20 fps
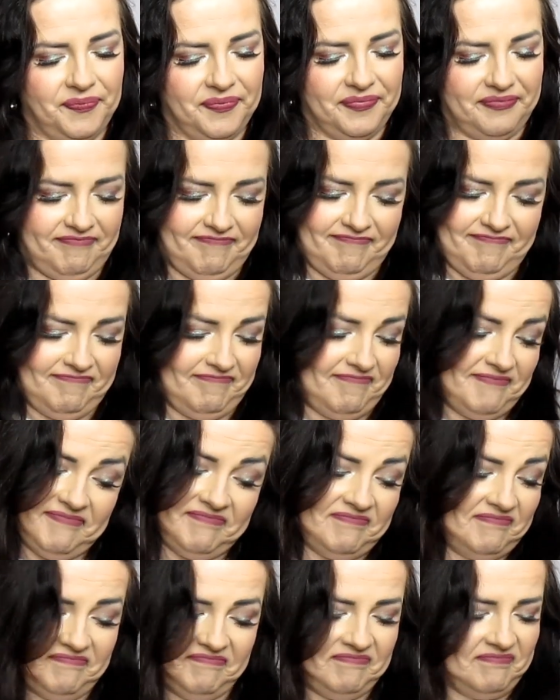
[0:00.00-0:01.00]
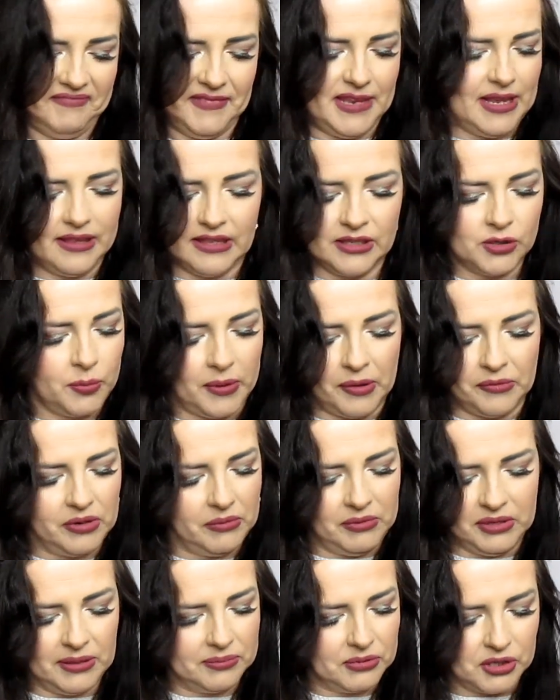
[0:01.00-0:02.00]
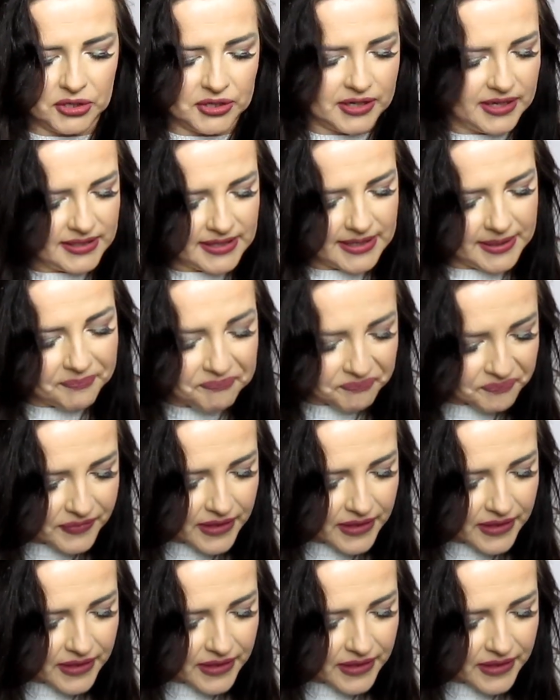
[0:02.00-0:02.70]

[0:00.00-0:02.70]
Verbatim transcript: Mm, nie, zupełnie mi nie przeszkadza.